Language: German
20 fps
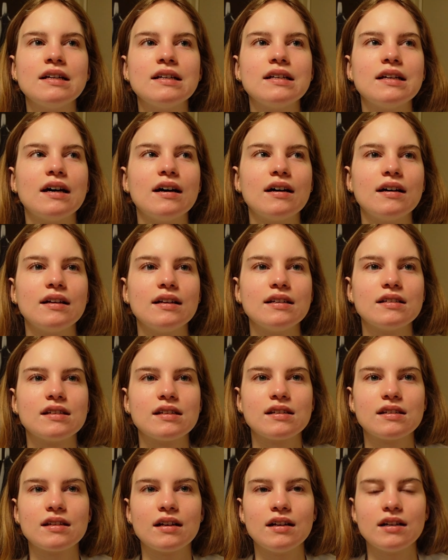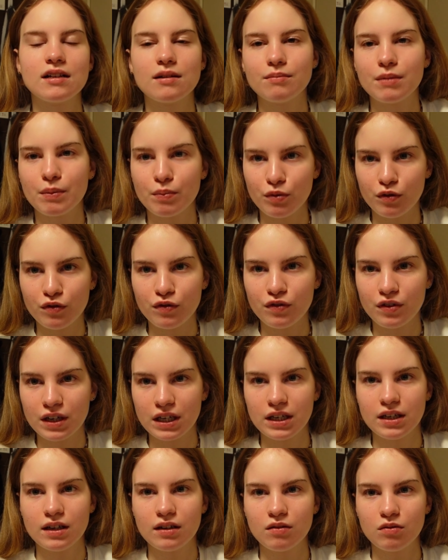da ist es halt immer
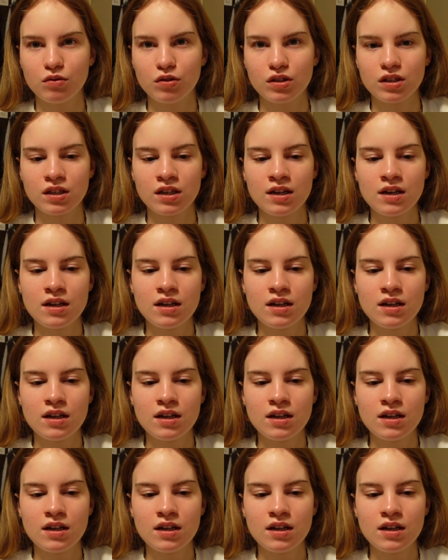Buffet und